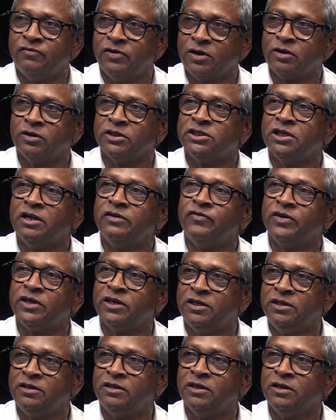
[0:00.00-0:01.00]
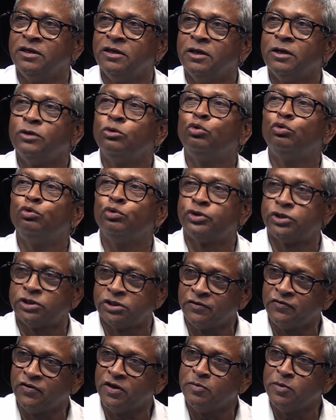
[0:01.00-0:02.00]
quand il avait quitté toute
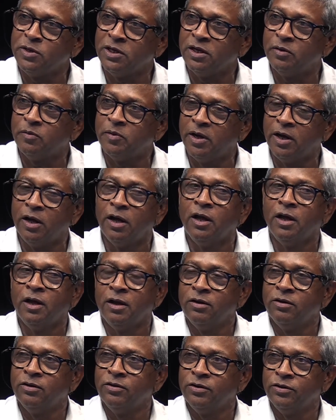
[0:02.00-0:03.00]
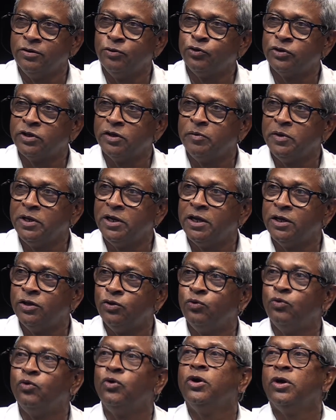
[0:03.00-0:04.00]
sa famille là-bas, euh, au Tamil
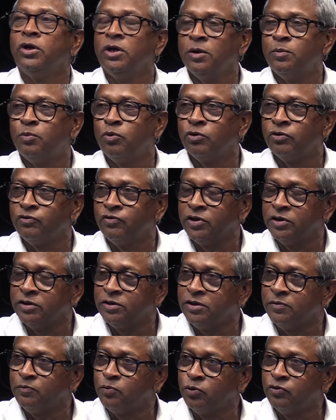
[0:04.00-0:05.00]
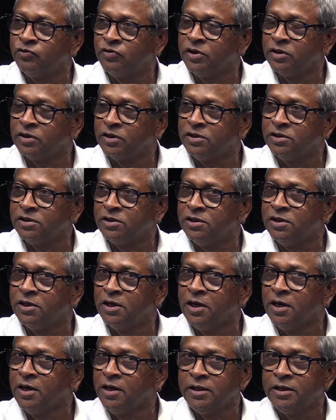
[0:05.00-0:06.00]
Nadu, pour venir, pour venir ici.
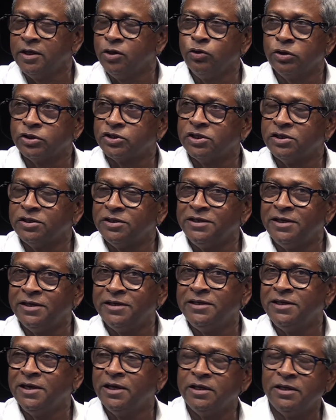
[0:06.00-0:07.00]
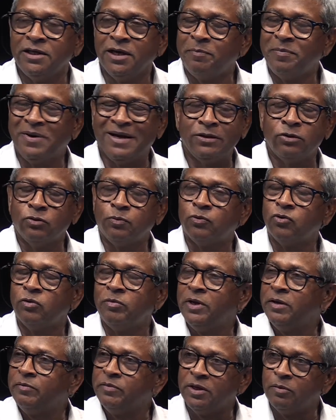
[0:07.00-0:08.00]
D'ailleurs, il n'y a, pas de
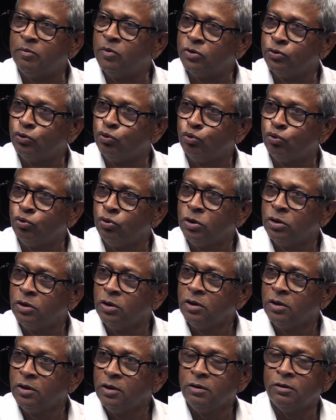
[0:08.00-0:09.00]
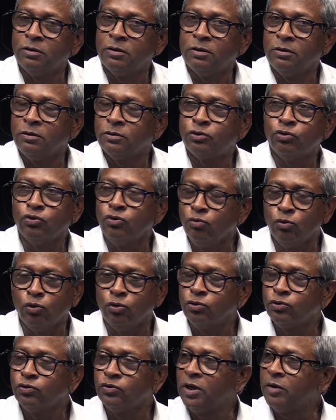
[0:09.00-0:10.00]
problème d'abandon. Euh, tout le
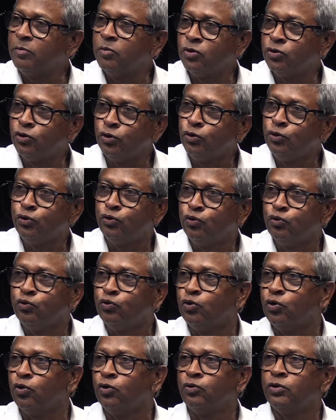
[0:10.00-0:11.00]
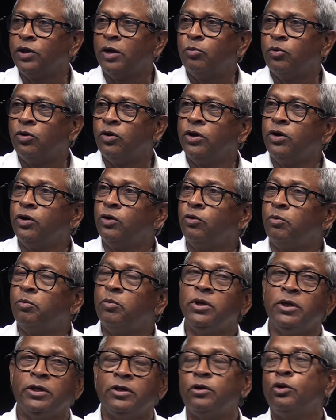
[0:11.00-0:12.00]
monde, on abandonne tout, on
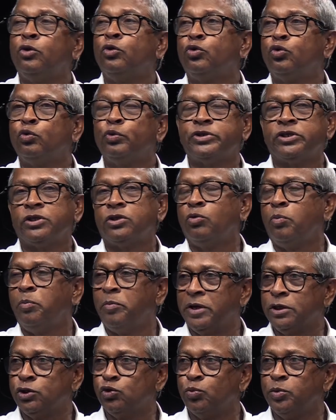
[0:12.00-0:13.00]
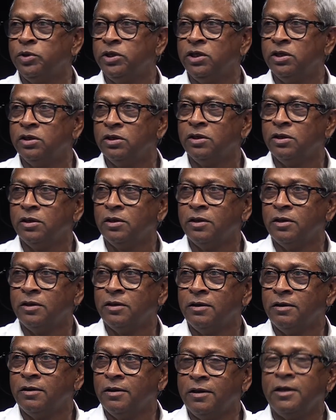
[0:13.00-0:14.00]
mais le tout, c'est de ne pas oublier.
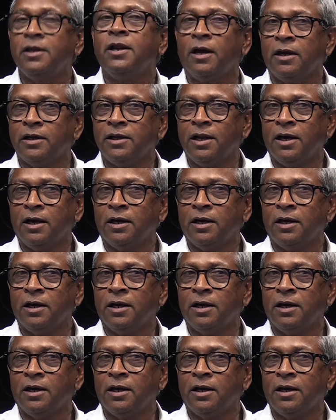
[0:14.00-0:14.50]
il a, il